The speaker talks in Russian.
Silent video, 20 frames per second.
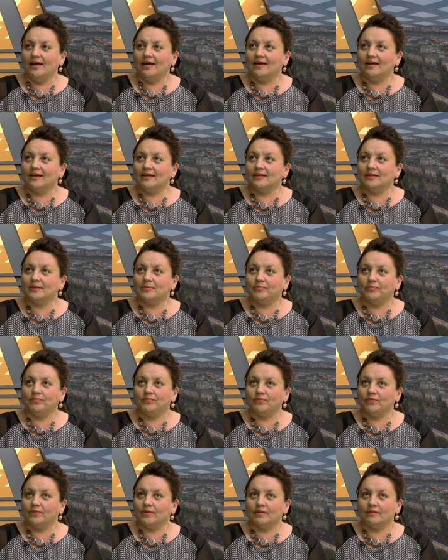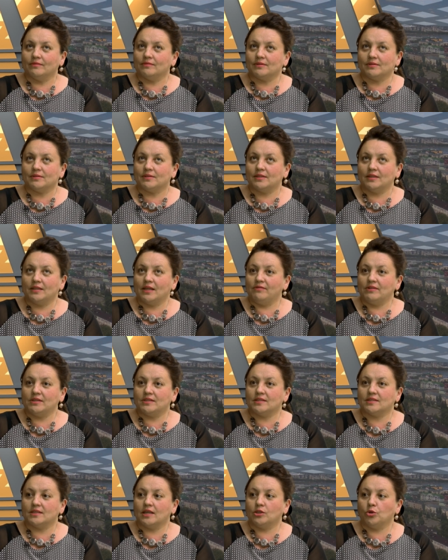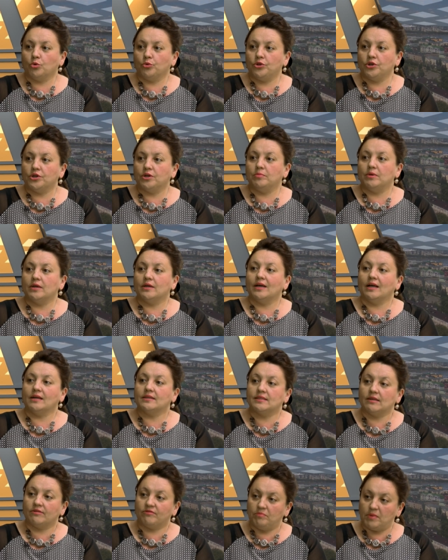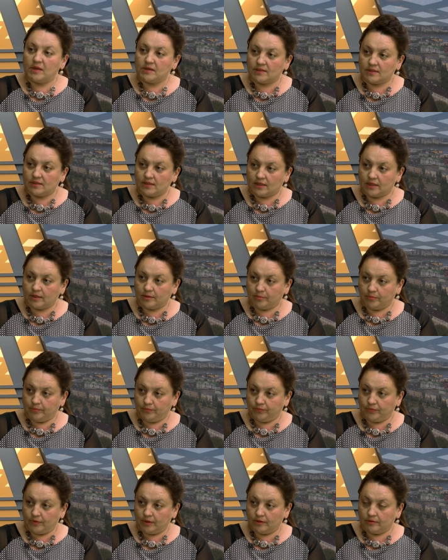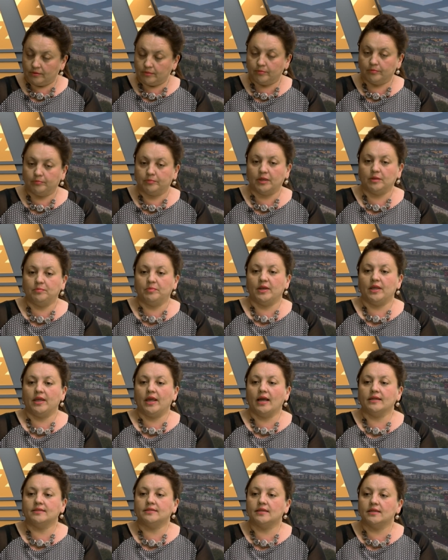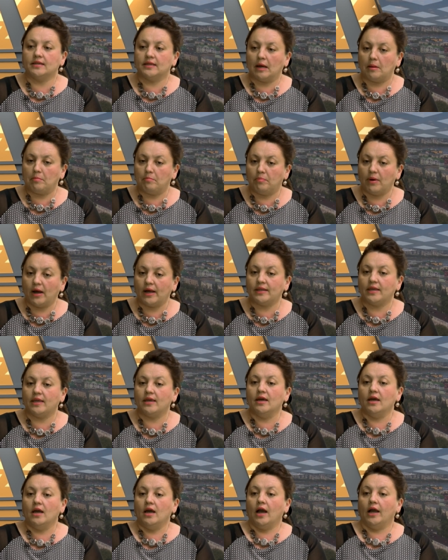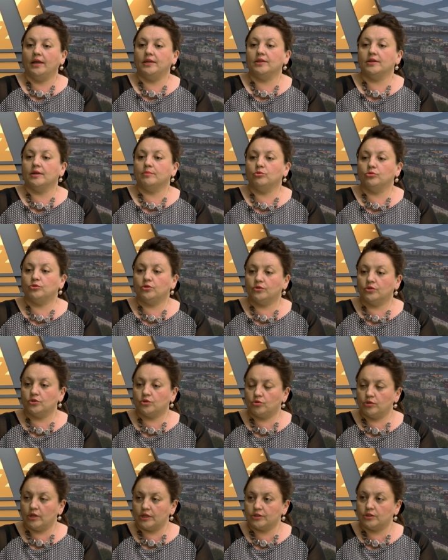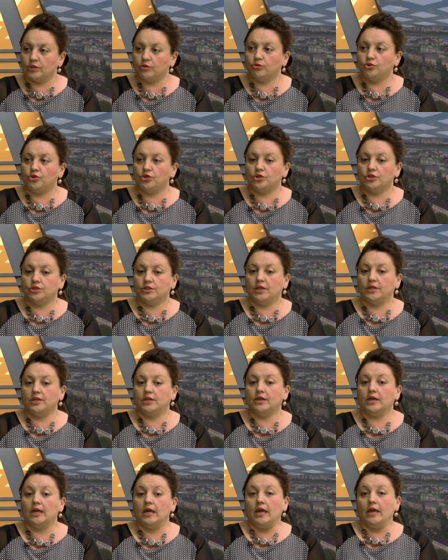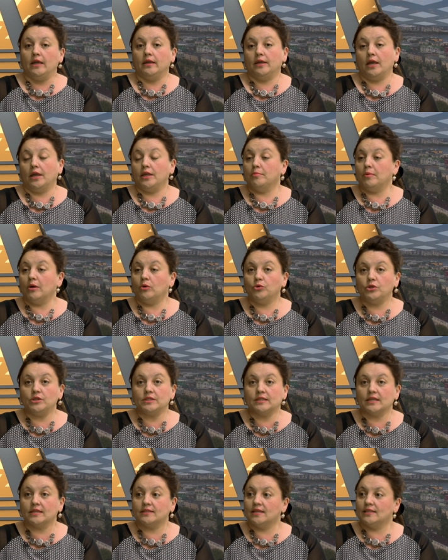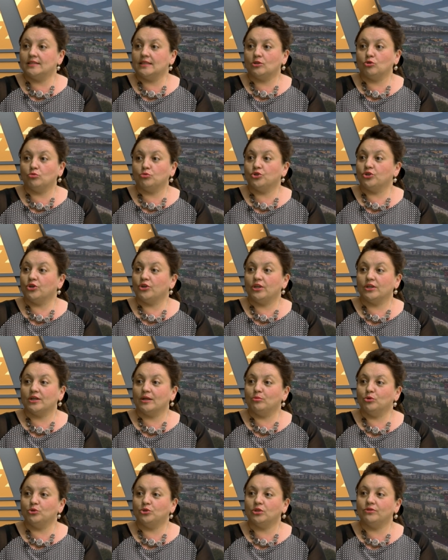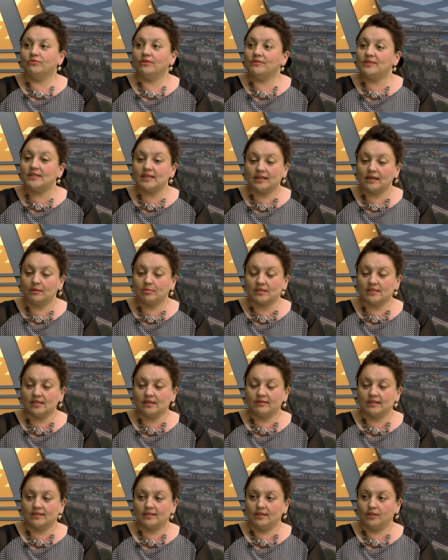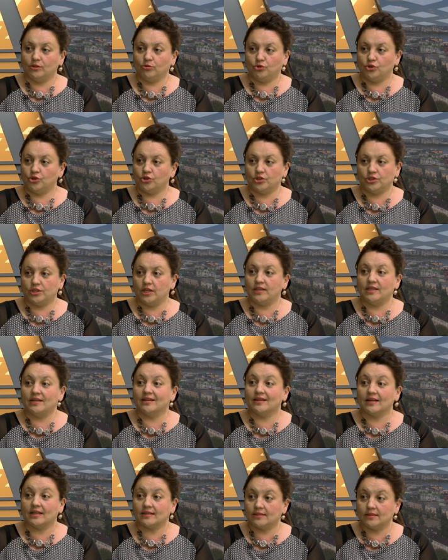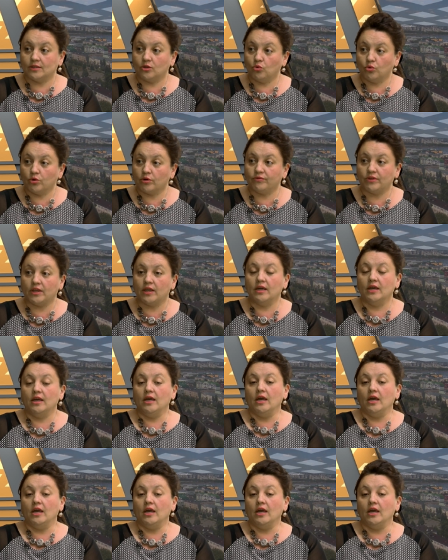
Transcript: эм, становиться сотрудниками как совместных предприятий, компаний. Они работают в государственных учреждениях. Я не могу не сказать о том, что они работают во всех образовательных учреждениях разных уровней.